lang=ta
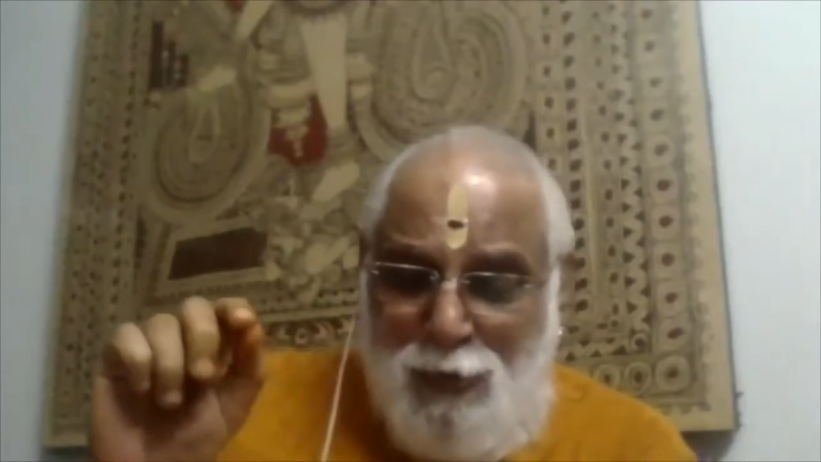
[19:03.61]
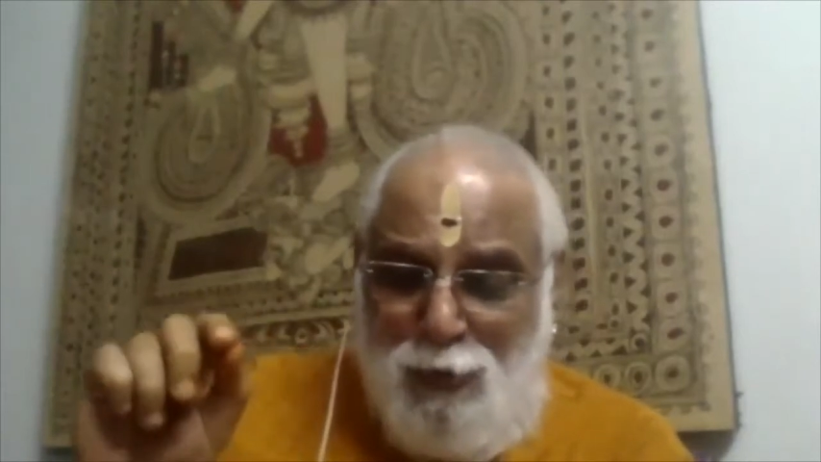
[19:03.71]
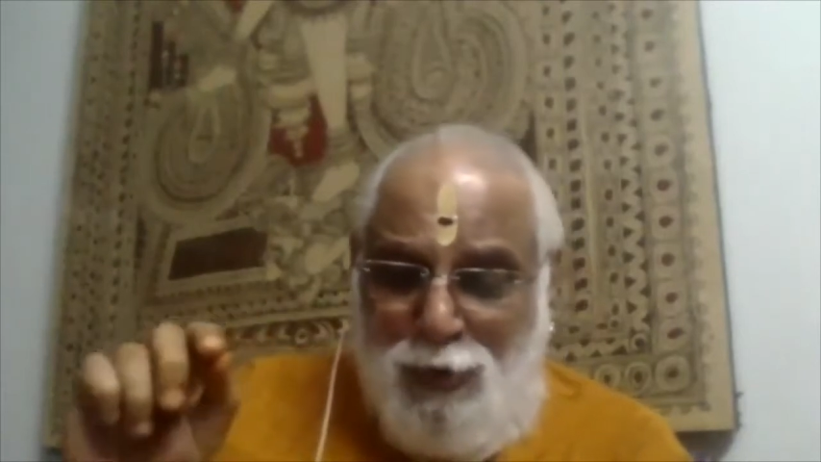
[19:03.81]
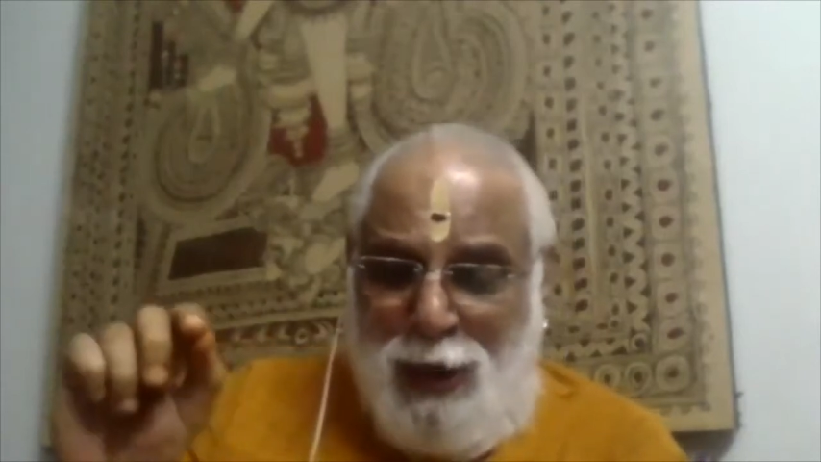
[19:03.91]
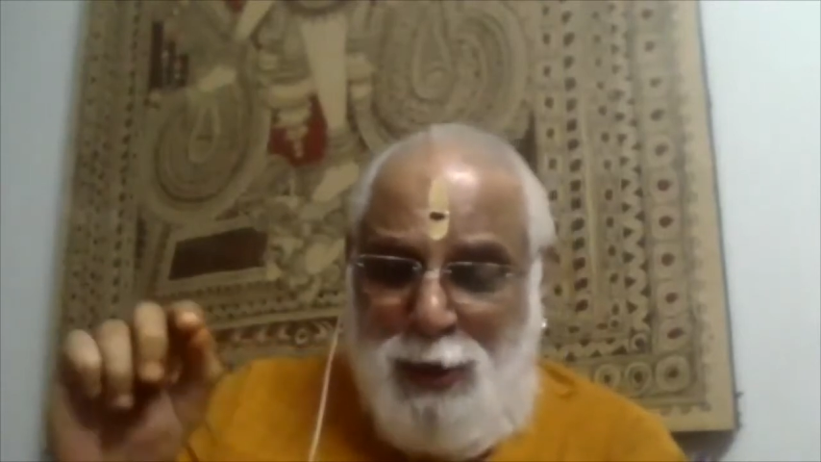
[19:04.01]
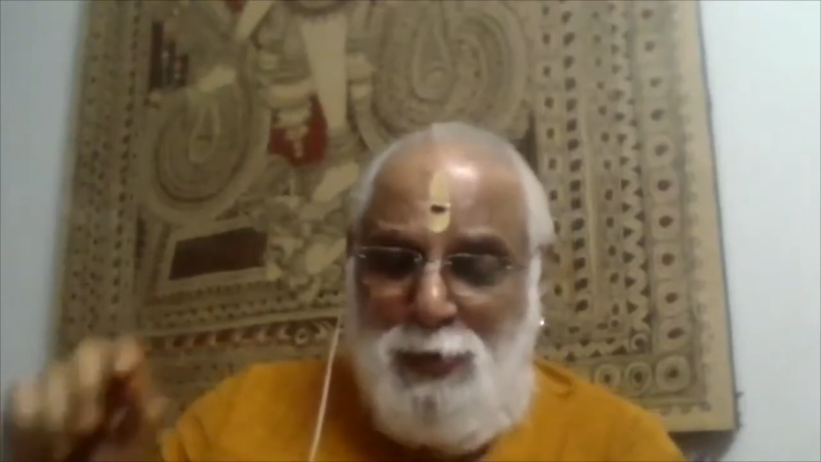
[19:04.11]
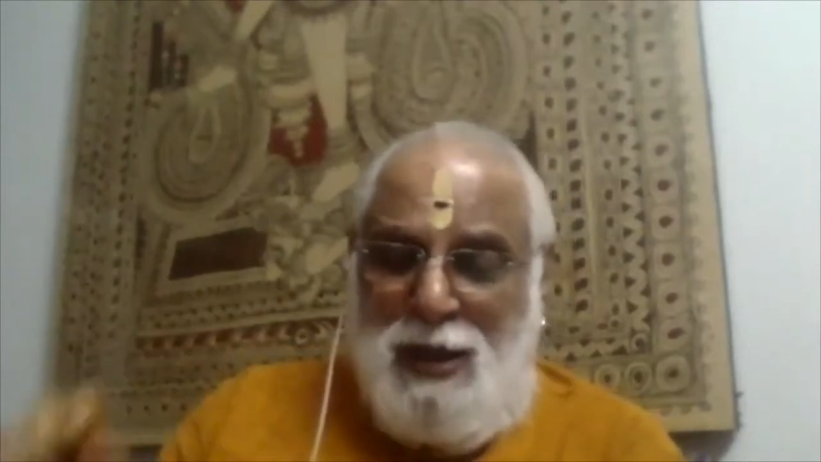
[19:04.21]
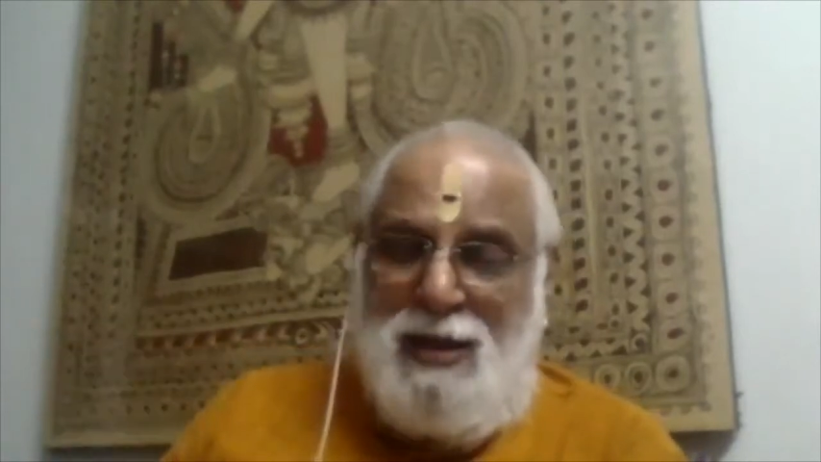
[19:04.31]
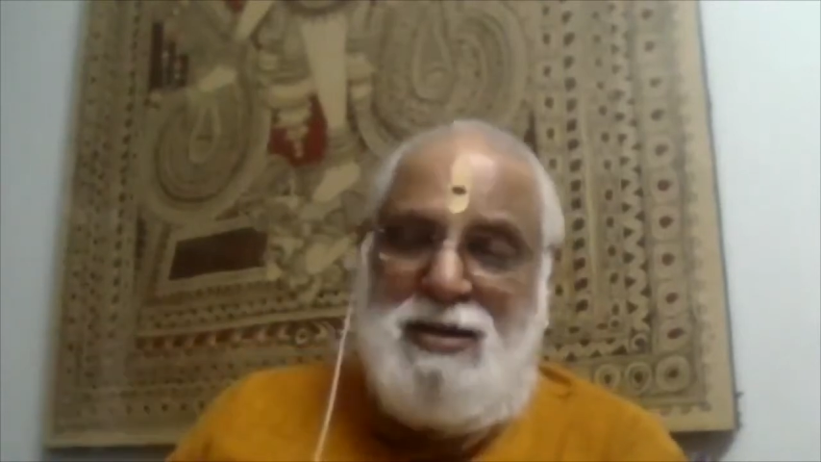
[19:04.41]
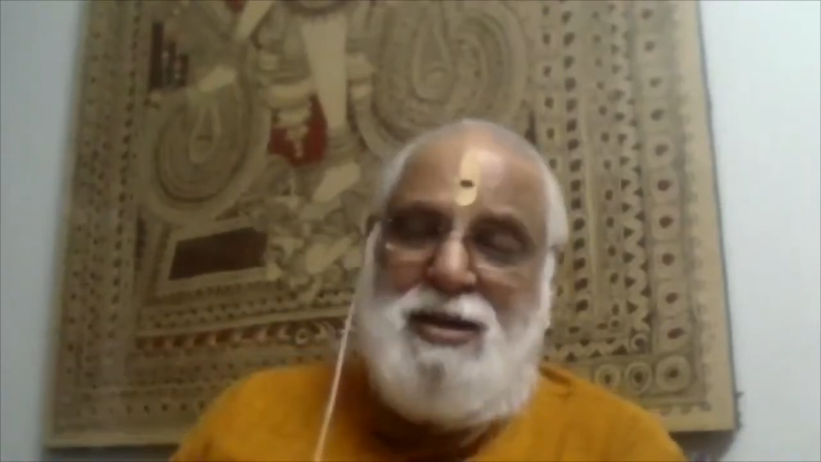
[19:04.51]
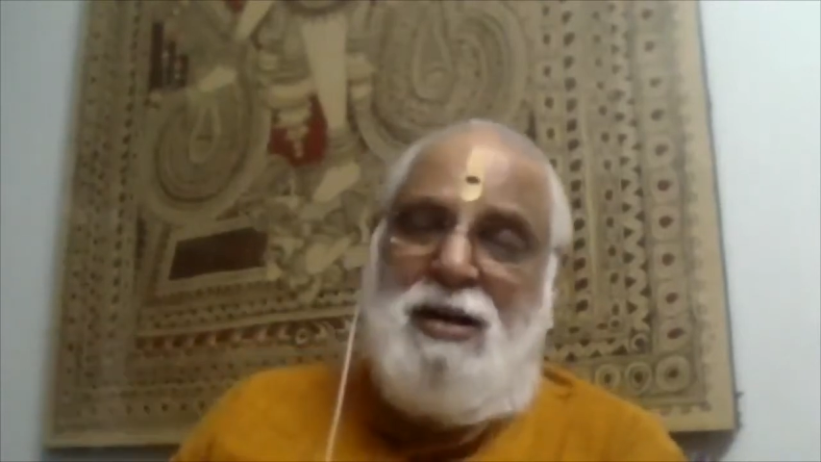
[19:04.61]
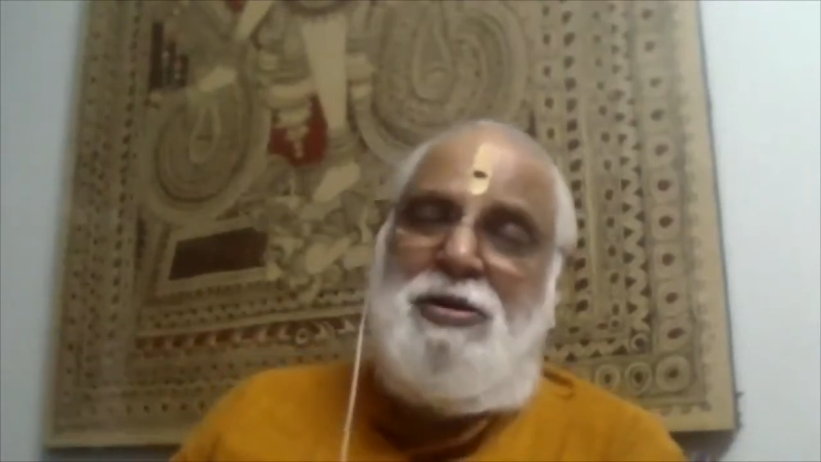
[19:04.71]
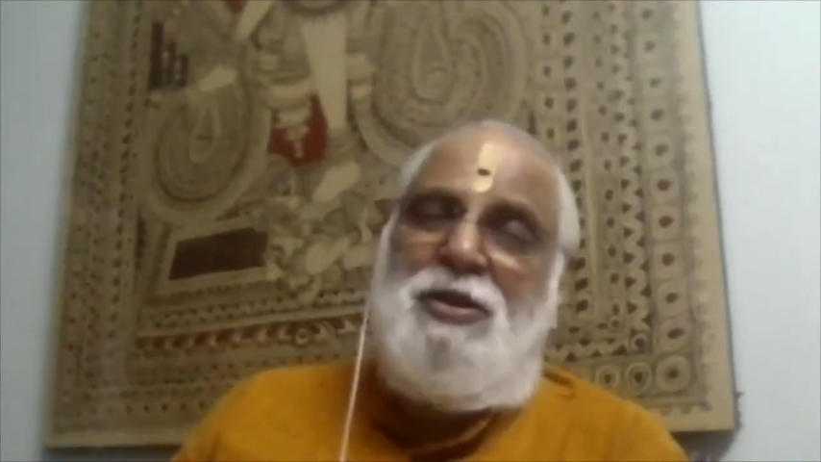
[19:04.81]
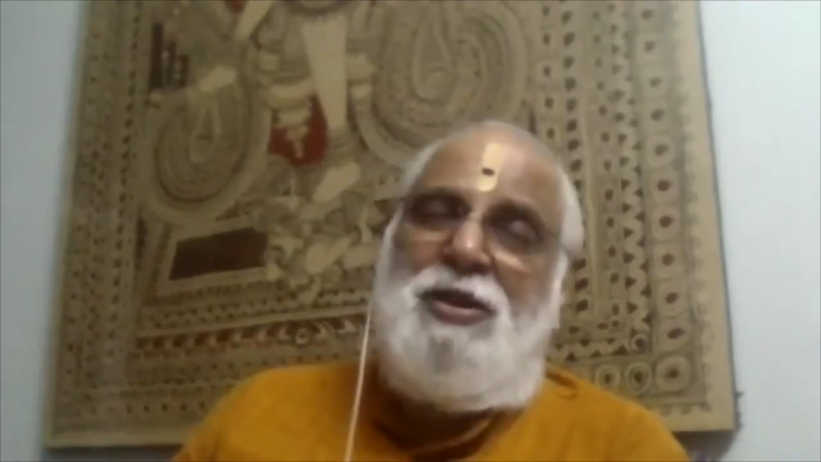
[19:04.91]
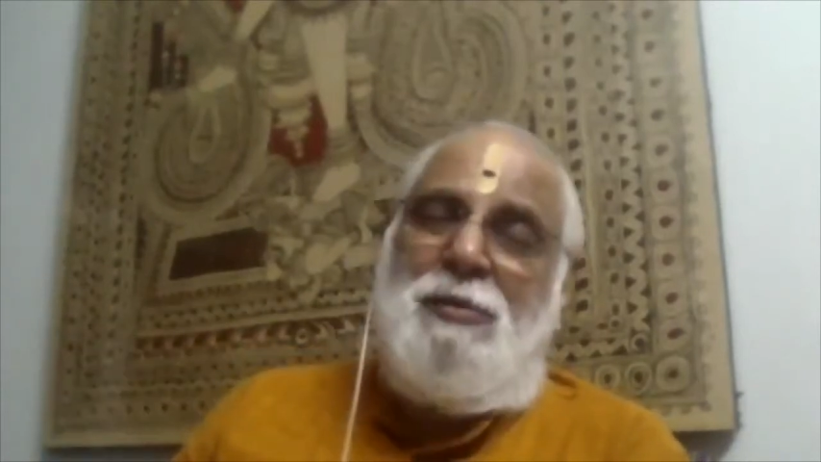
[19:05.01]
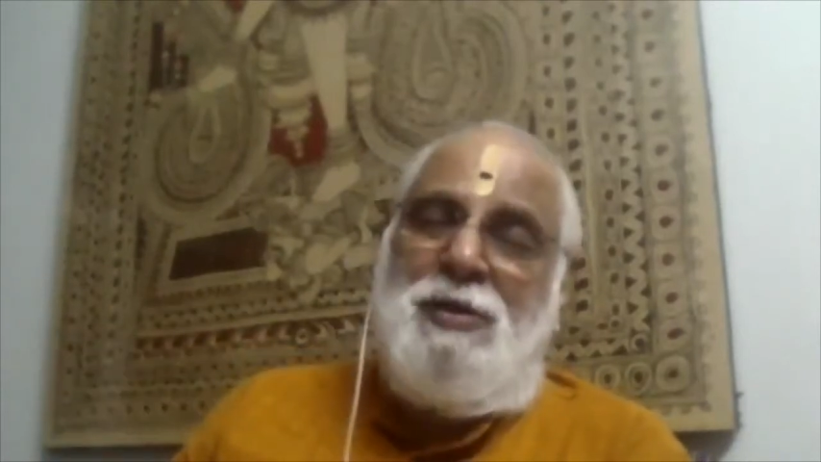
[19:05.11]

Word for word: குறையுடல் கவந்த